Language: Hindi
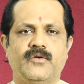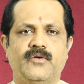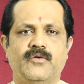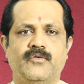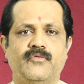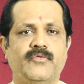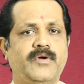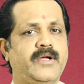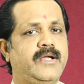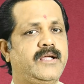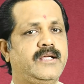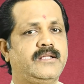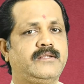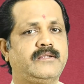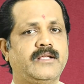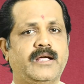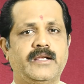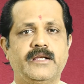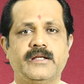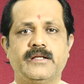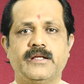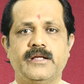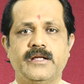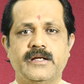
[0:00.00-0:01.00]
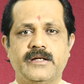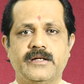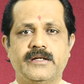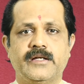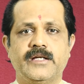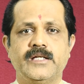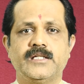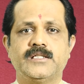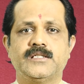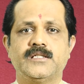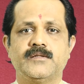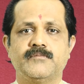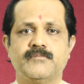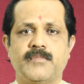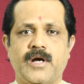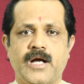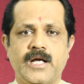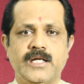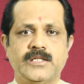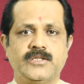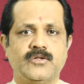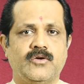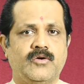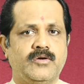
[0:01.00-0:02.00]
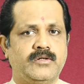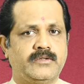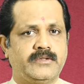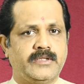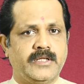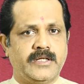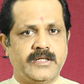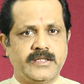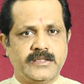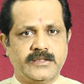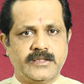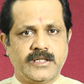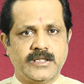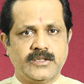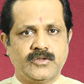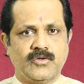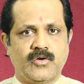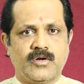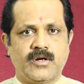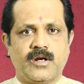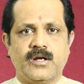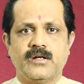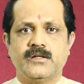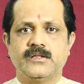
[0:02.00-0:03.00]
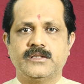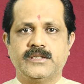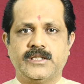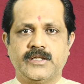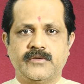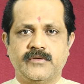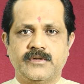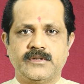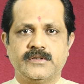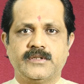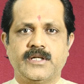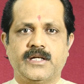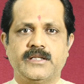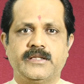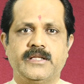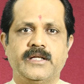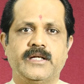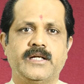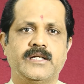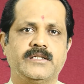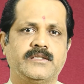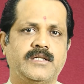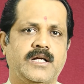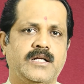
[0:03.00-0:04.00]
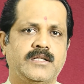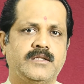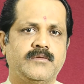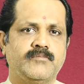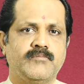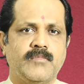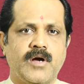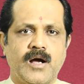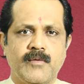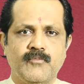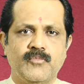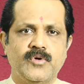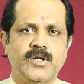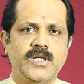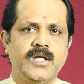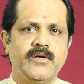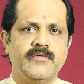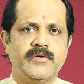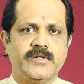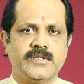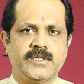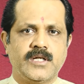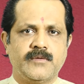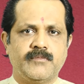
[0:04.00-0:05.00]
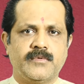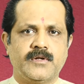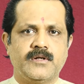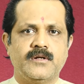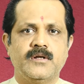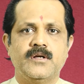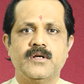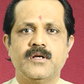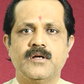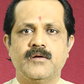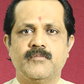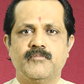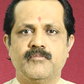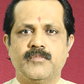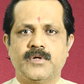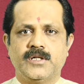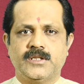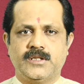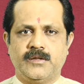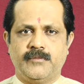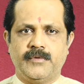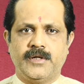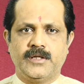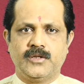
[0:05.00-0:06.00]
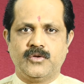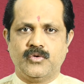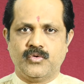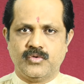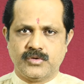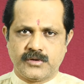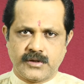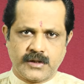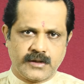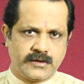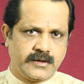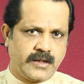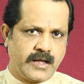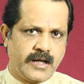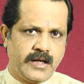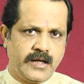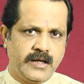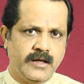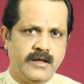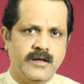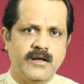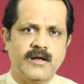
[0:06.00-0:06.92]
वहीं तारीख 21, 22 और 23 के दौरान जीवनसाथी के साथ मामूली विषय पर मतभेद हो सकता है